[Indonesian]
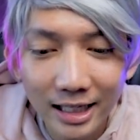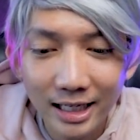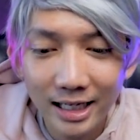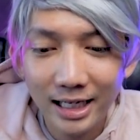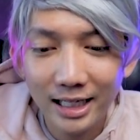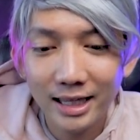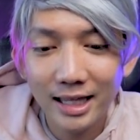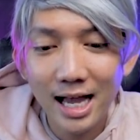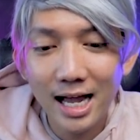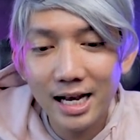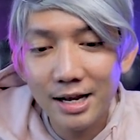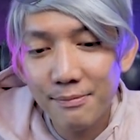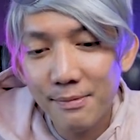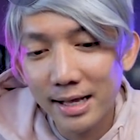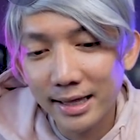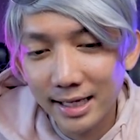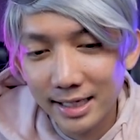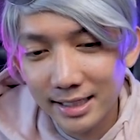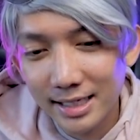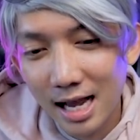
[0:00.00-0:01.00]
Kita di
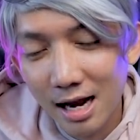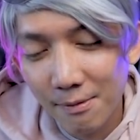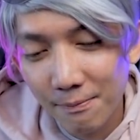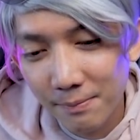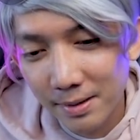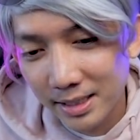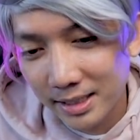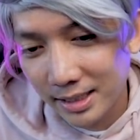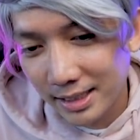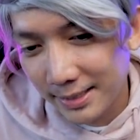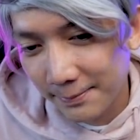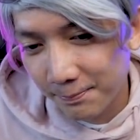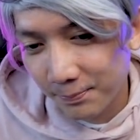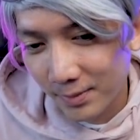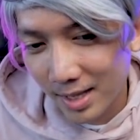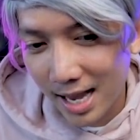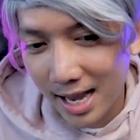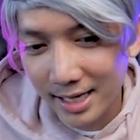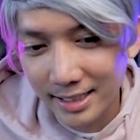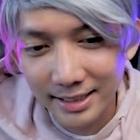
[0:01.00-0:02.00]
mata sang
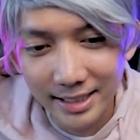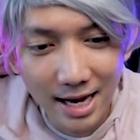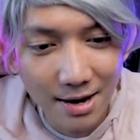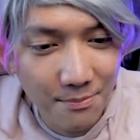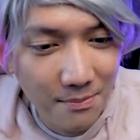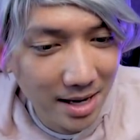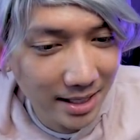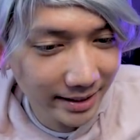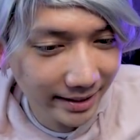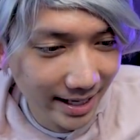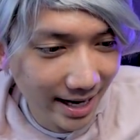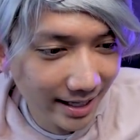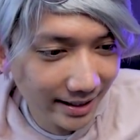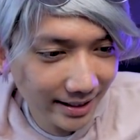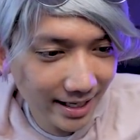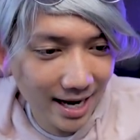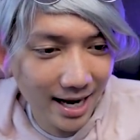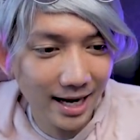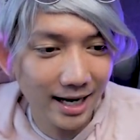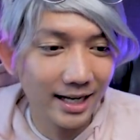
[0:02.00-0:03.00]
pencipta sama
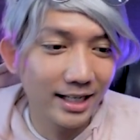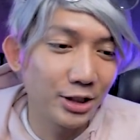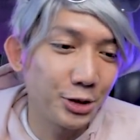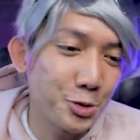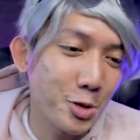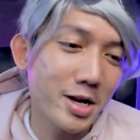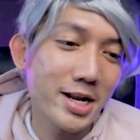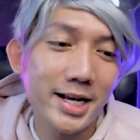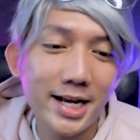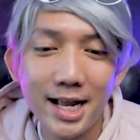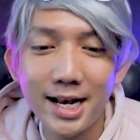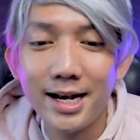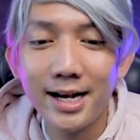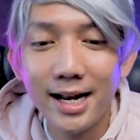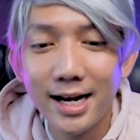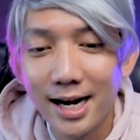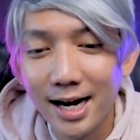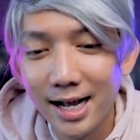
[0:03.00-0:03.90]
saja kecuali kalian